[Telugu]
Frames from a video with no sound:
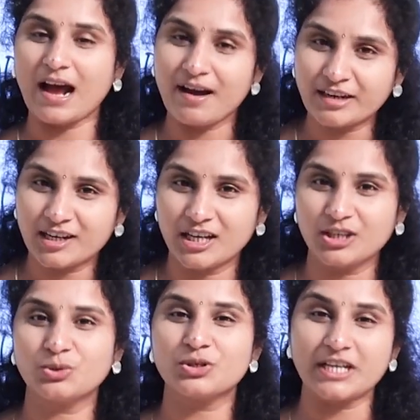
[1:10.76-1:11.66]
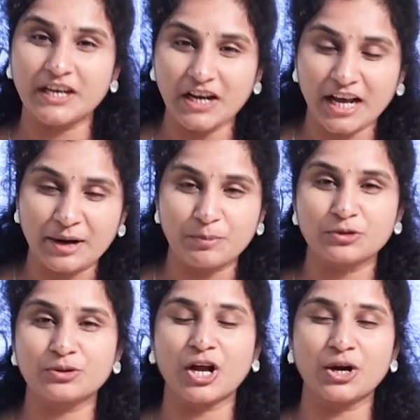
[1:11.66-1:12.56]
రావట్లేదు
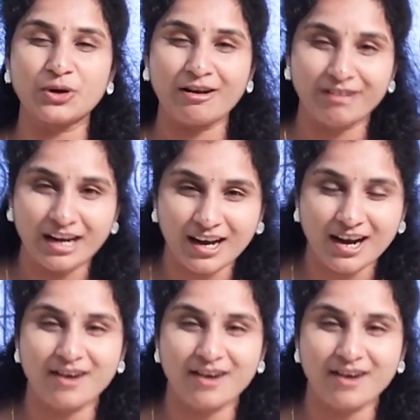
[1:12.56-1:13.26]
చెయ్యలేకపోతున్నాను నా వల్ల